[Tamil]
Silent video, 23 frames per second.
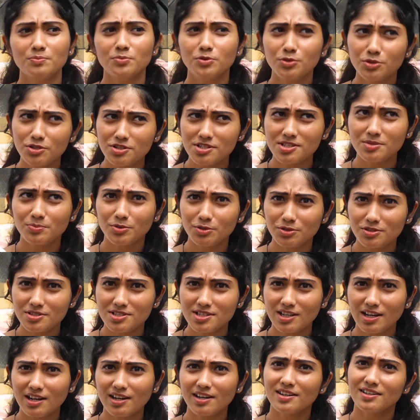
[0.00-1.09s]
புதுசு
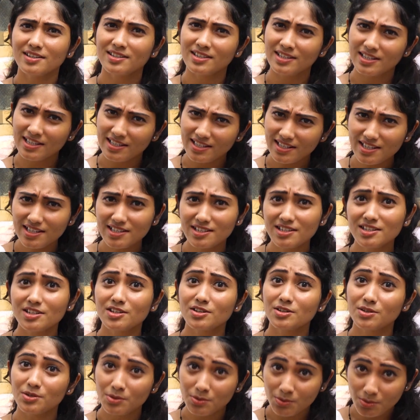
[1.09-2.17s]
புதுசாக நிறைய
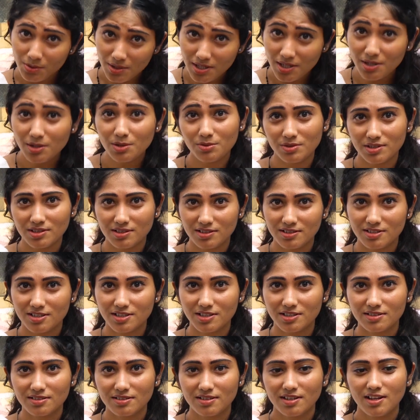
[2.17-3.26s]
நோய்களும்
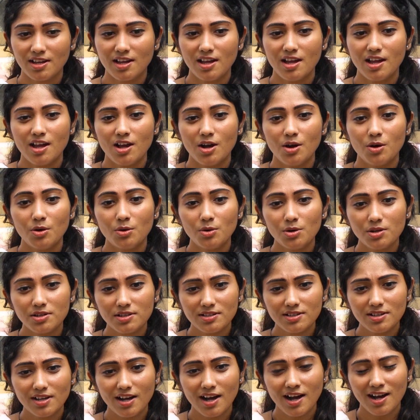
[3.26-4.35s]
வந்துட்டுருக்கு ஒரு
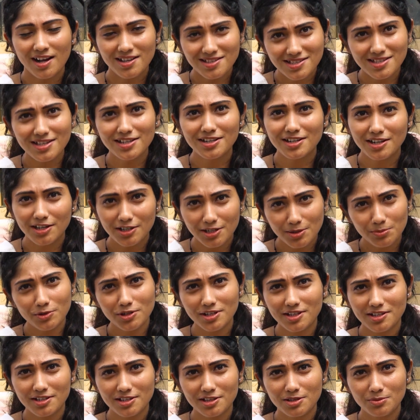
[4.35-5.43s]
ஆன்சர்
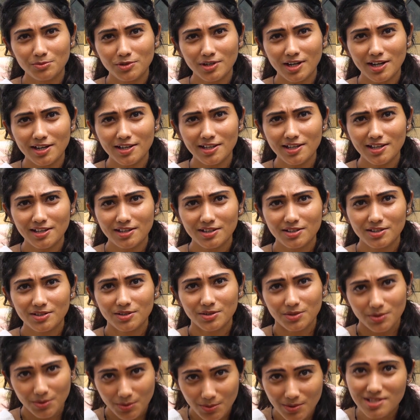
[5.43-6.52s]
கண்டுபிடிக்கிறதுக்கு முன்னாடி
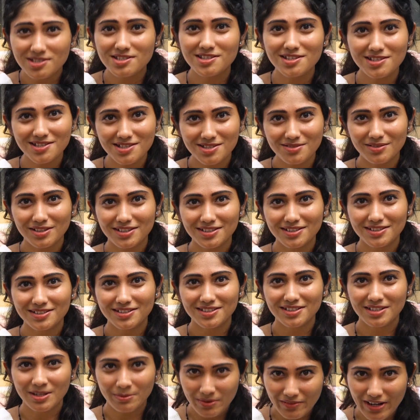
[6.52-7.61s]
கொஸ்டின்ஸ் வந்து
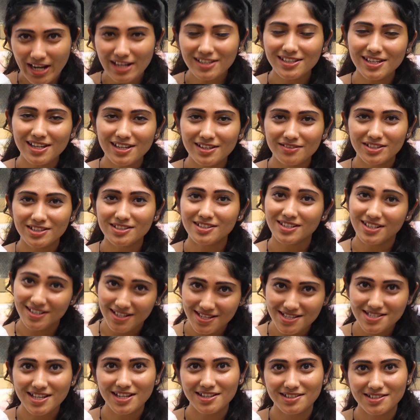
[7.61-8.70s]
நம்ம வாழ்க்கையில் வந்து
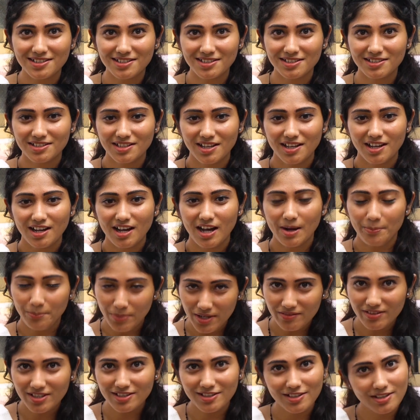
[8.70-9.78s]
அரைஸ் ஆகிட்டுருக்கு
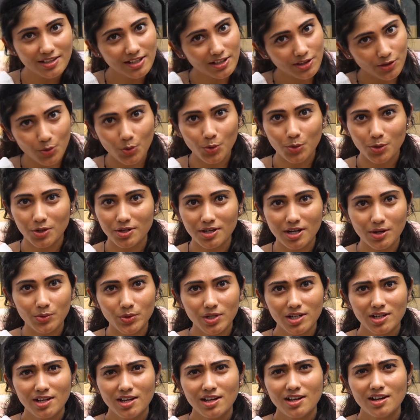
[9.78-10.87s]
அப்படி வந்தது தான் இந்த
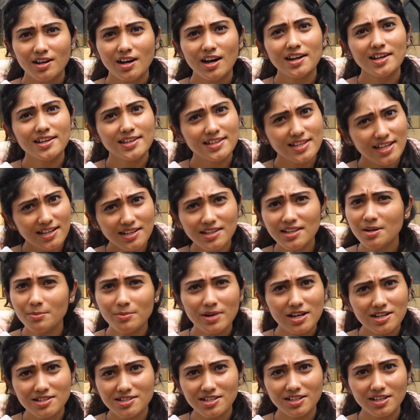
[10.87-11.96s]
கொரோனாவும் ஆனால் என்ன
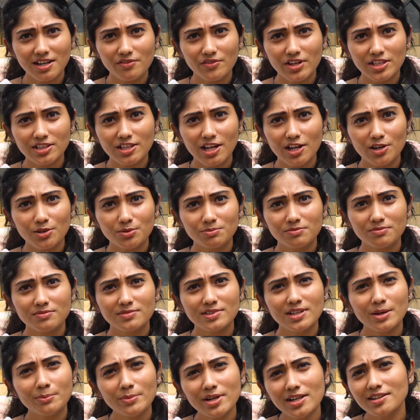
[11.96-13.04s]
மாற்றங்கள் வந்தாலும்
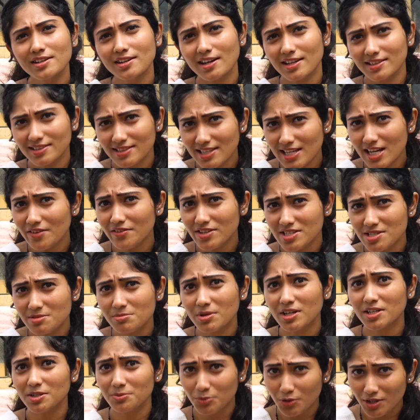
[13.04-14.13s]
நம்மளுக்கு
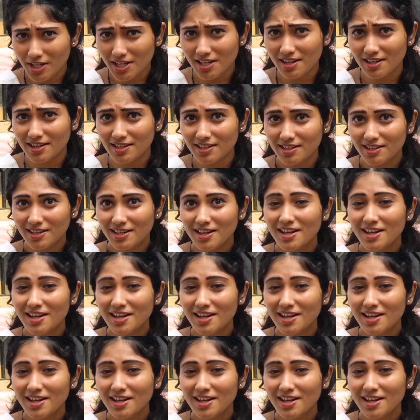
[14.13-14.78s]
அத்தியாவசியமான முறைகளை